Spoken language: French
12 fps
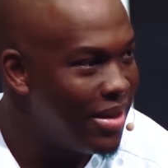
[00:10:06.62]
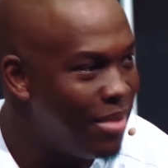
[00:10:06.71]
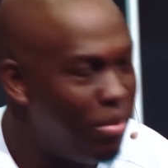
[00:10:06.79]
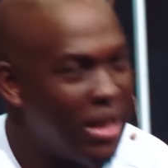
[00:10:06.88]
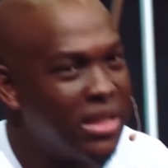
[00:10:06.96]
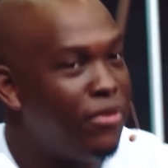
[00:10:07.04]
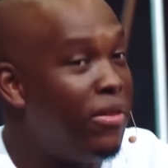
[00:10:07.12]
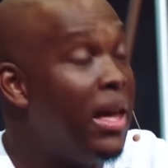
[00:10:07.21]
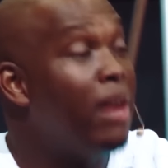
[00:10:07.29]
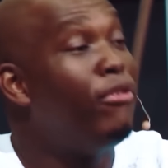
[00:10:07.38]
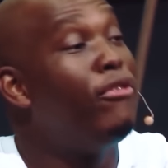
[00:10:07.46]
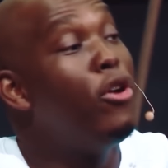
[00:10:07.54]
Parce que s'ils
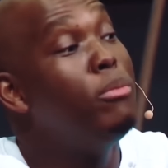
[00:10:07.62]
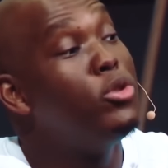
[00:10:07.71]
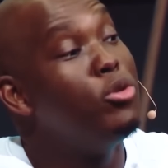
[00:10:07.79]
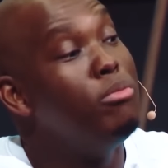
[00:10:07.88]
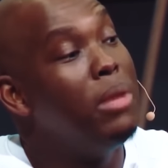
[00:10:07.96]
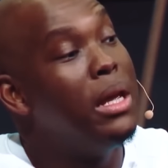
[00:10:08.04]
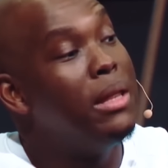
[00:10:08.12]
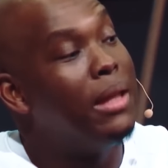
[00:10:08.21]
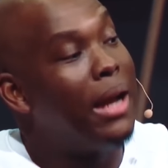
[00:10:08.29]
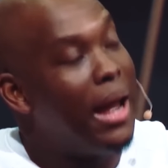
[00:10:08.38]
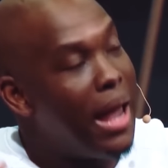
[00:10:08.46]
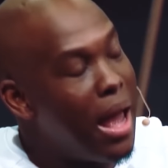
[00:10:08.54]
m'affirment que je suis
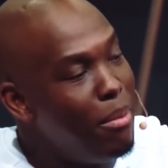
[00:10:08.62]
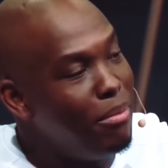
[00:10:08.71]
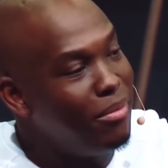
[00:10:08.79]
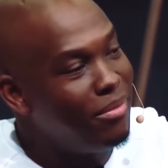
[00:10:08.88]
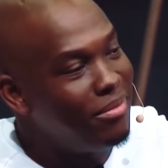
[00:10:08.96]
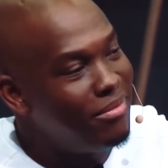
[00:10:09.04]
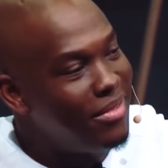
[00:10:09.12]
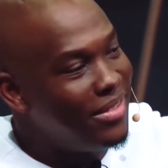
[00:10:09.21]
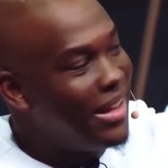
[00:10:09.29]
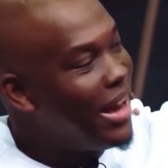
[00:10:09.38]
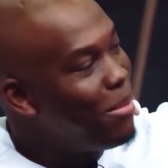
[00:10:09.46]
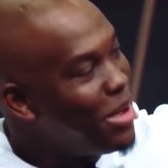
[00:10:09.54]
quelqu'un,
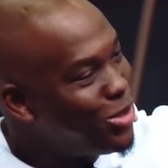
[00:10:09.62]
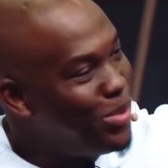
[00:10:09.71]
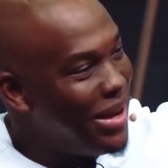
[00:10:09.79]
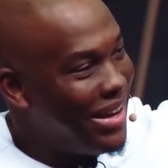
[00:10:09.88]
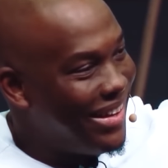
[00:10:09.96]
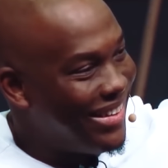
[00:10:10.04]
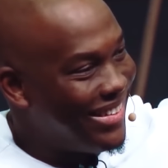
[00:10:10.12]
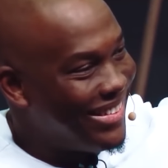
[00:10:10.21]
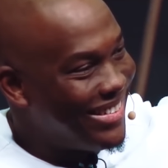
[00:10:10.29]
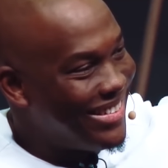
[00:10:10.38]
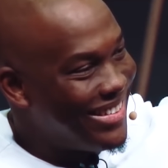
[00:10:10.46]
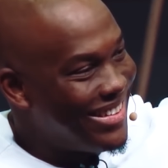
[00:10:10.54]
alors ça doit être vrai.
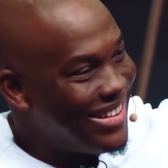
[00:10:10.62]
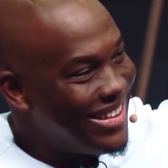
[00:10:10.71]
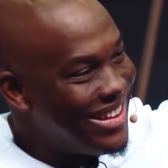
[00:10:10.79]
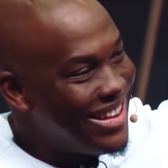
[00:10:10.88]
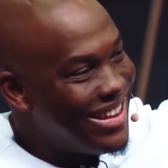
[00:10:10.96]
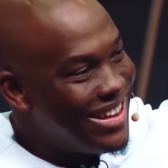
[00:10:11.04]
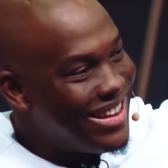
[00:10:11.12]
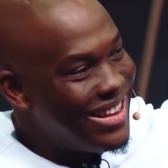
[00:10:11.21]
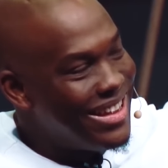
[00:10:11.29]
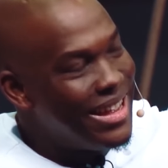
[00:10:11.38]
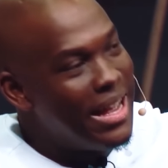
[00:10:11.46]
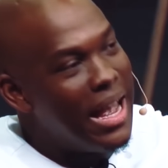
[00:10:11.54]

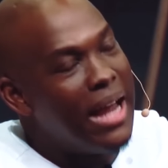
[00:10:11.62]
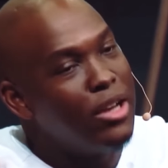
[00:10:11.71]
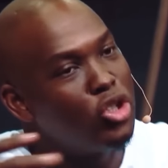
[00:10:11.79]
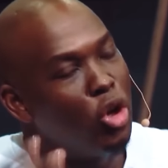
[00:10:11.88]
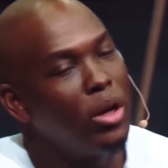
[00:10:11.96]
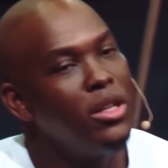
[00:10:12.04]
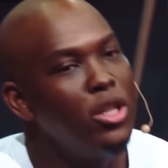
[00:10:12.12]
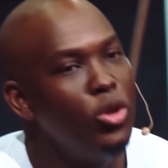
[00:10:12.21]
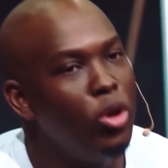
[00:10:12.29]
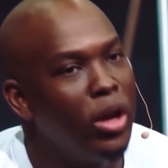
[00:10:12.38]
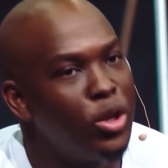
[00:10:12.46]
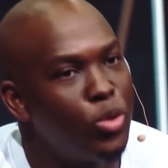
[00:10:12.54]
Et avant que vous atteigniez
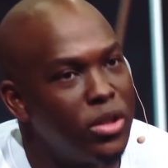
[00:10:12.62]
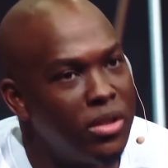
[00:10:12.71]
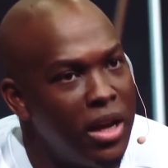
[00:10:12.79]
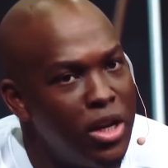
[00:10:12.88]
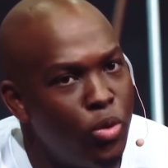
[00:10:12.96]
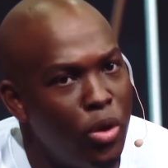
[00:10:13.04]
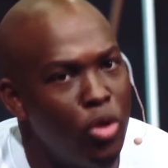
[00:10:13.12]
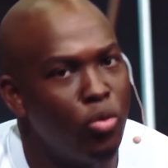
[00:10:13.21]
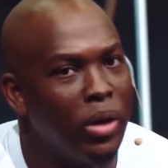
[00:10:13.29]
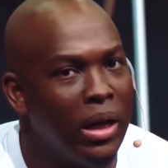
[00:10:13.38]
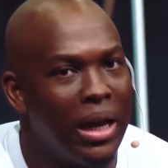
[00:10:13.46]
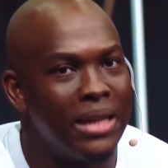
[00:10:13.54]
cet état où vous réalisez que
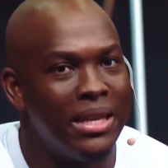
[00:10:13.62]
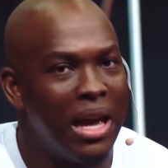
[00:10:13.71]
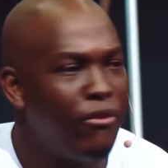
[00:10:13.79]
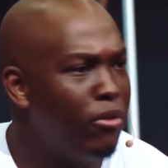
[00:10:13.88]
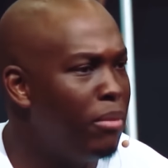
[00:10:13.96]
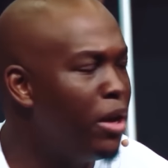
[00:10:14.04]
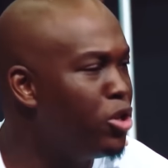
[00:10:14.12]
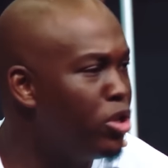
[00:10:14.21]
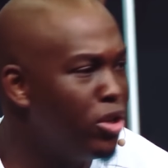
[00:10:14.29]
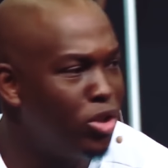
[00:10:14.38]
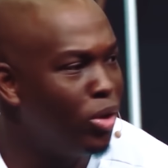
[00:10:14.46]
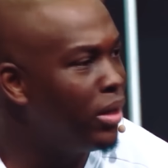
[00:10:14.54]
leurs affirmations ne sont
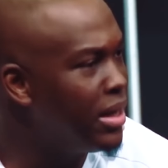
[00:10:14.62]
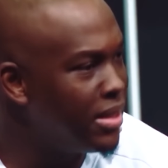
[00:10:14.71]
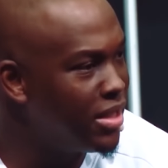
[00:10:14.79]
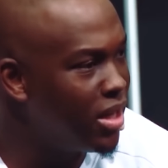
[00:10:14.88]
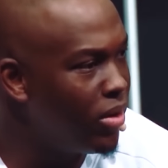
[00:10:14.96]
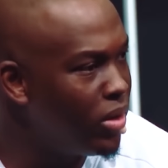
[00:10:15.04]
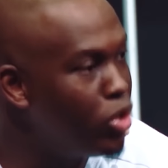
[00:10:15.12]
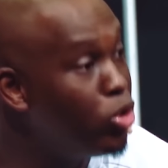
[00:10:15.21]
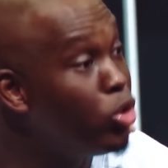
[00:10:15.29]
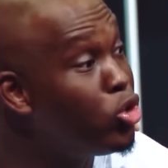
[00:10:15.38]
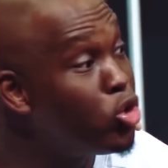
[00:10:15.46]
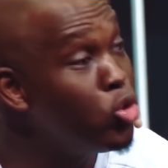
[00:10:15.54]
pas nécessaires, qu'en
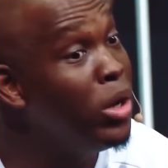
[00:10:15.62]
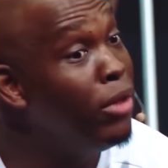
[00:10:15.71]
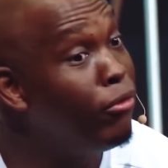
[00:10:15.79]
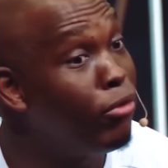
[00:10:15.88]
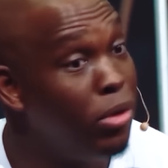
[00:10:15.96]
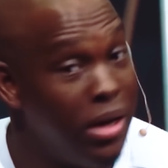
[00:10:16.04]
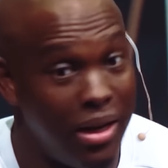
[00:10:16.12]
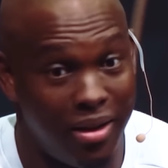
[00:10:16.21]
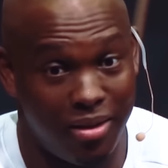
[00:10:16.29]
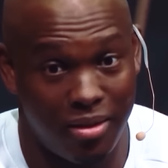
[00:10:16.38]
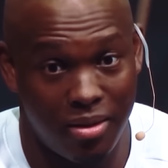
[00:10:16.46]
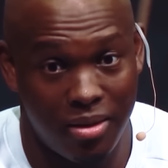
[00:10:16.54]
réalité vous êtes totalement
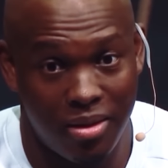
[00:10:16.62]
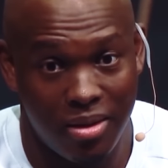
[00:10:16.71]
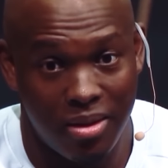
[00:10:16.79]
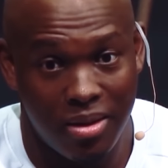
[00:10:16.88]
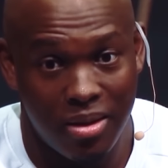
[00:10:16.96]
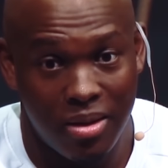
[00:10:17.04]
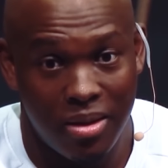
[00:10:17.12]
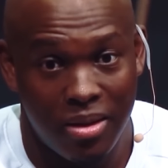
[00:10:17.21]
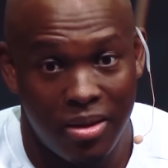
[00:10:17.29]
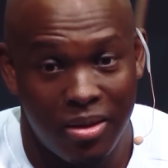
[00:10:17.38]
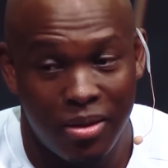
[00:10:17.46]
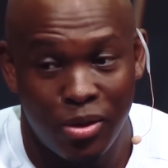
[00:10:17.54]
libre.
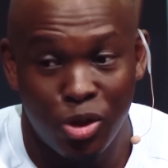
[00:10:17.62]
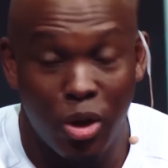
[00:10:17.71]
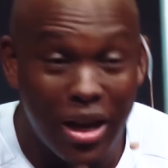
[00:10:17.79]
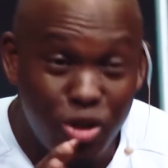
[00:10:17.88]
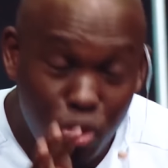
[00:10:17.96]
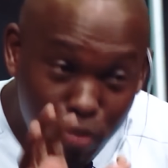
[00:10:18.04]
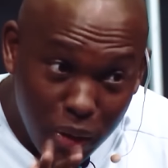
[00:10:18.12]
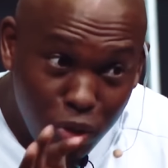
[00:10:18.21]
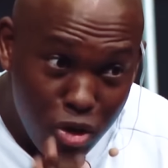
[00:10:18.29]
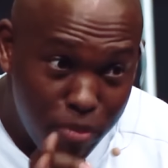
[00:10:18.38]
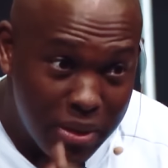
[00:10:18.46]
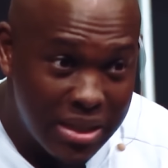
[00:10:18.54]
Donc pour ceux qui
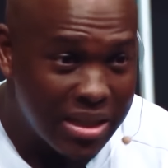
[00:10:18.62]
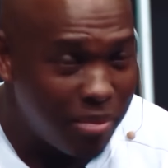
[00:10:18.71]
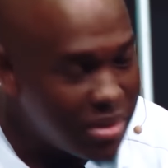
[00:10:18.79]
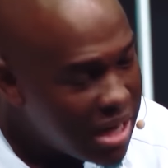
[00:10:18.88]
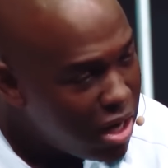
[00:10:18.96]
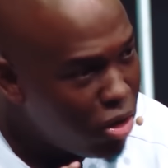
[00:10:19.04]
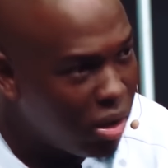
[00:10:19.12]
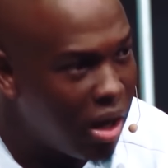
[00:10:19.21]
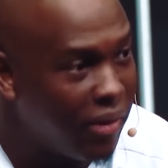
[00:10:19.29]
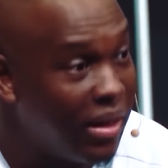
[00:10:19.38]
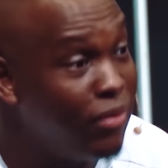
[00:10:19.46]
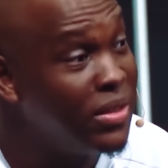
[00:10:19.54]
veulent avoir un business,
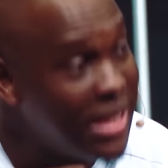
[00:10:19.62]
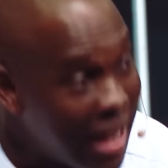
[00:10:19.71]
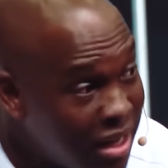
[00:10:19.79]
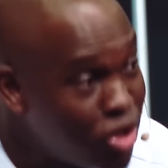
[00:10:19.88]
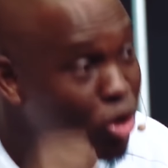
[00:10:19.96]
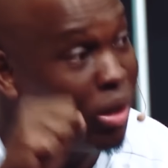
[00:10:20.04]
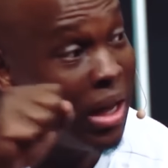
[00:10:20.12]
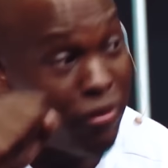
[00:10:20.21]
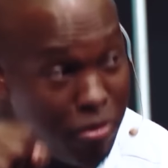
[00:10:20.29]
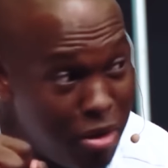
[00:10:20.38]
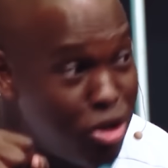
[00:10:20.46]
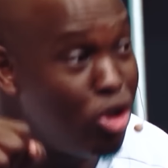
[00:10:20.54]
si ce sont les affirmations
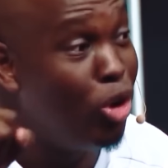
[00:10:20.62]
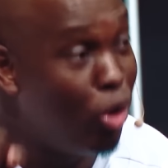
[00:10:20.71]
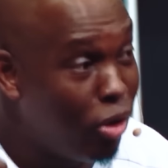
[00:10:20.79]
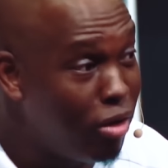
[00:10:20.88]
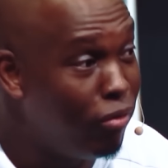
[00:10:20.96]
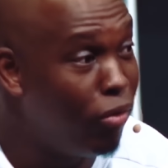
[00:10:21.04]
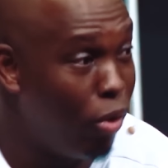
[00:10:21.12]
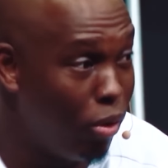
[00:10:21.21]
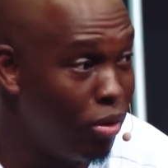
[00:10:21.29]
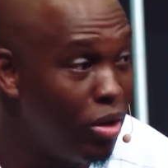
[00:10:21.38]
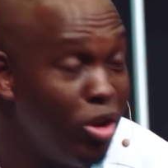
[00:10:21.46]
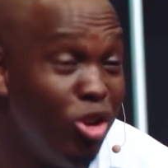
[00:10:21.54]
extérieures que vous
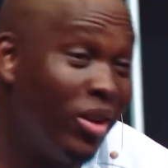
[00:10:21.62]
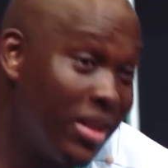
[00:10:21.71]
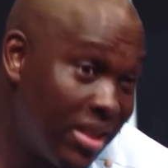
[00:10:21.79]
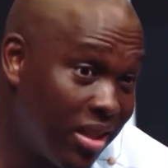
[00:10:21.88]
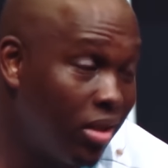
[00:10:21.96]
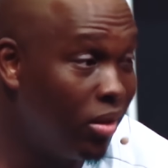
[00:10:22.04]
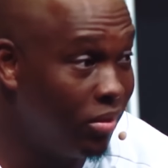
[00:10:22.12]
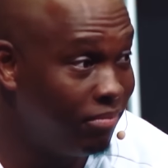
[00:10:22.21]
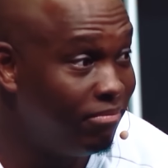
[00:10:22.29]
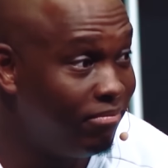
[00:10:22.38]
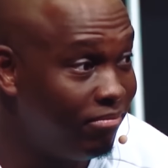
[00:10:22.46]
cherchez, vous allez échouer